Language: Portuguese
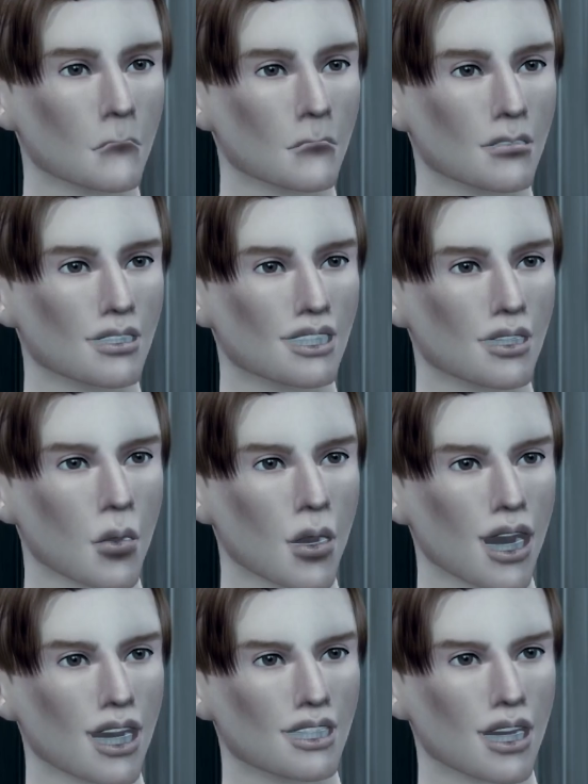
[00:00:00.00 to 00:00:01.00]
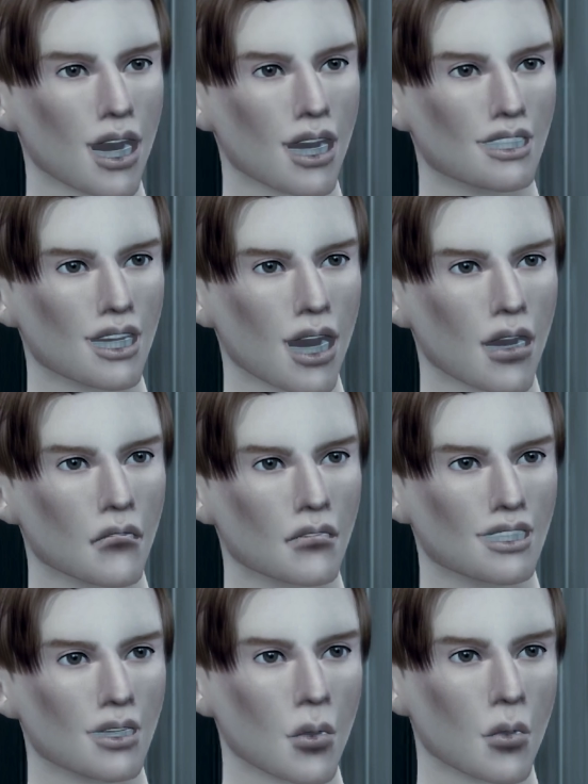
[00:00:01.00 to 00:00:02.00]
Então tá bom. Foi
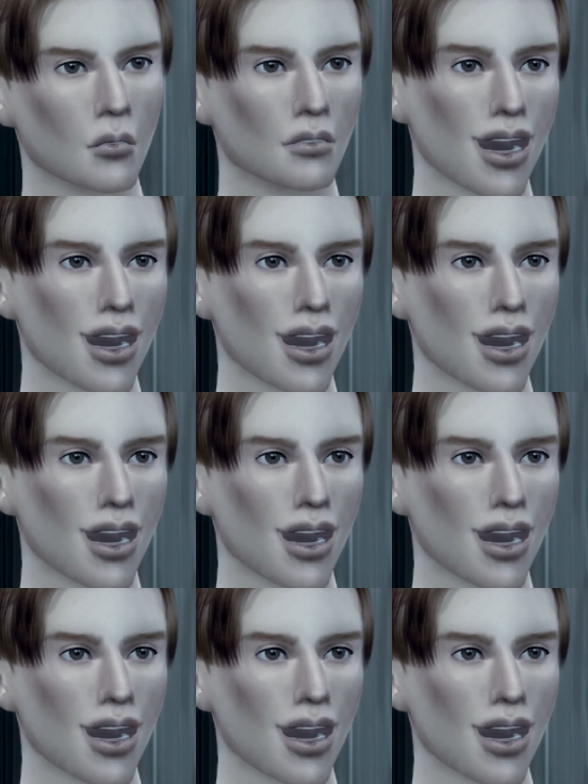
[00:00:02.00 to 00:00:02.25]
super